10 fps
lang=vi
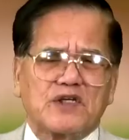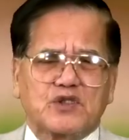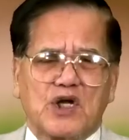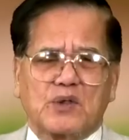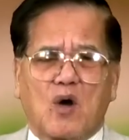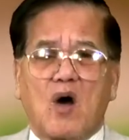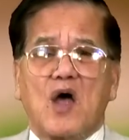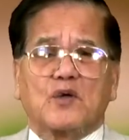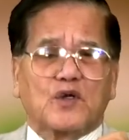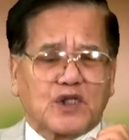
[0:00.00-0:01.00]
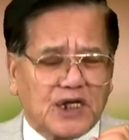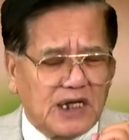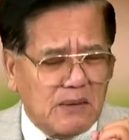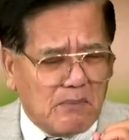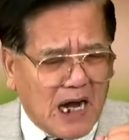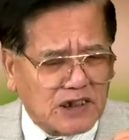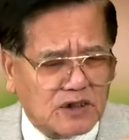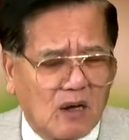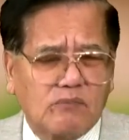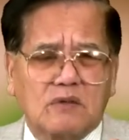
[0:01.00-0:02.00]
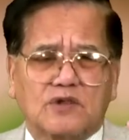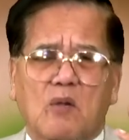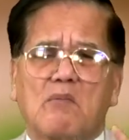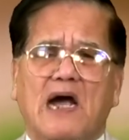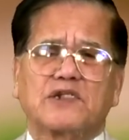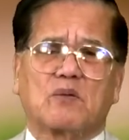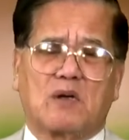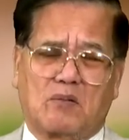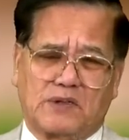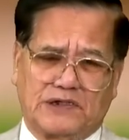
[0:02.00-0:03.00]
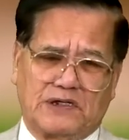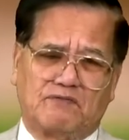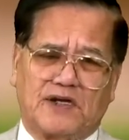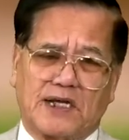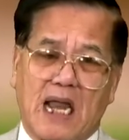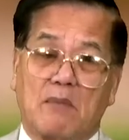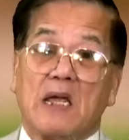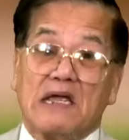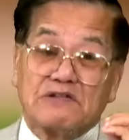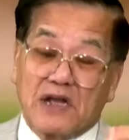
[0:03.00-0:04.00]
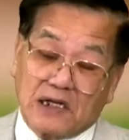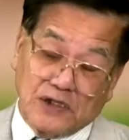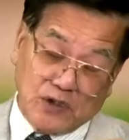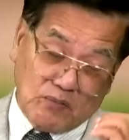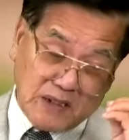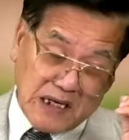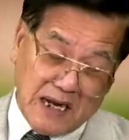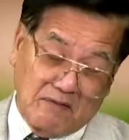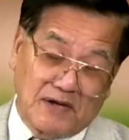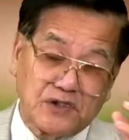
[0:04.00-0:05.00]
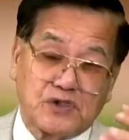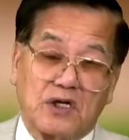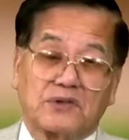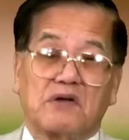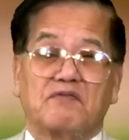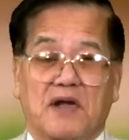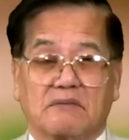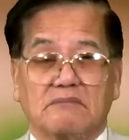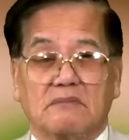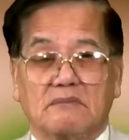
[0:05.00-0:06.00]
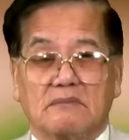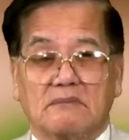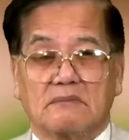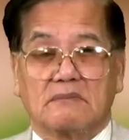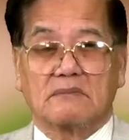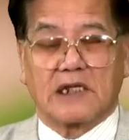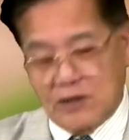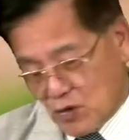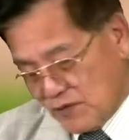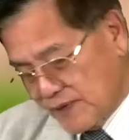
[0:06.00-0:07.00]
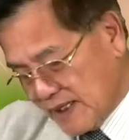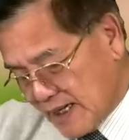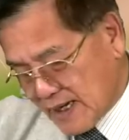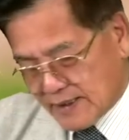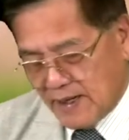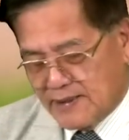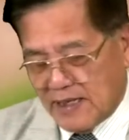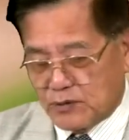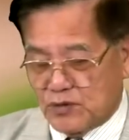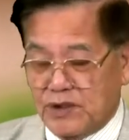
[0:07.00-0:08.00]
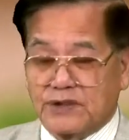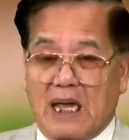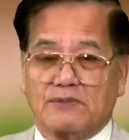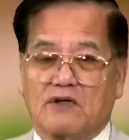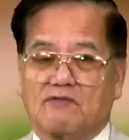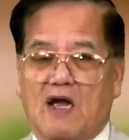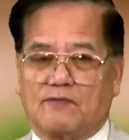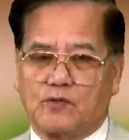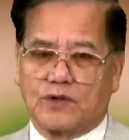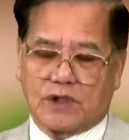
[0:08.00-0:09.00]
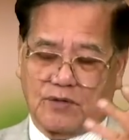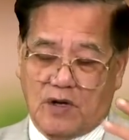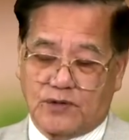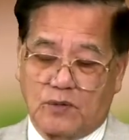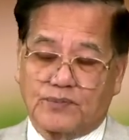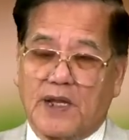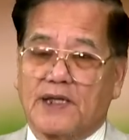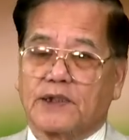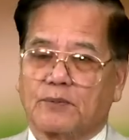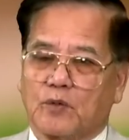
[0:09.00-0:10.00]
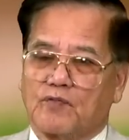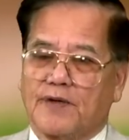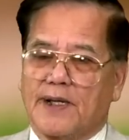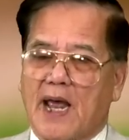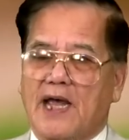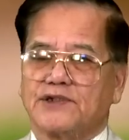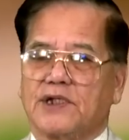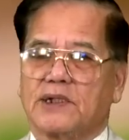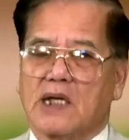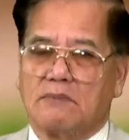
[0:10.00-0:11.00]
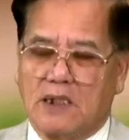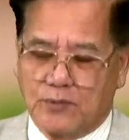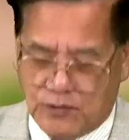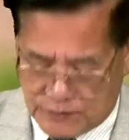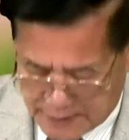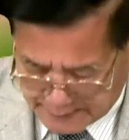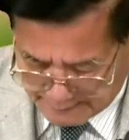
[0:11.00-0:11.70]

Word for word: chương đó nó sẽ đi mãi, sống mãi trong lòng người dân Việt Nam, nhất là trong cái nghề văn chương tiếng Việt. Kính thưa quý vị, đến đây tôi xin tạm dừng vài phút, sau đó chúng ta tiếp tục phần 2. Xin cảm ơn quý vị.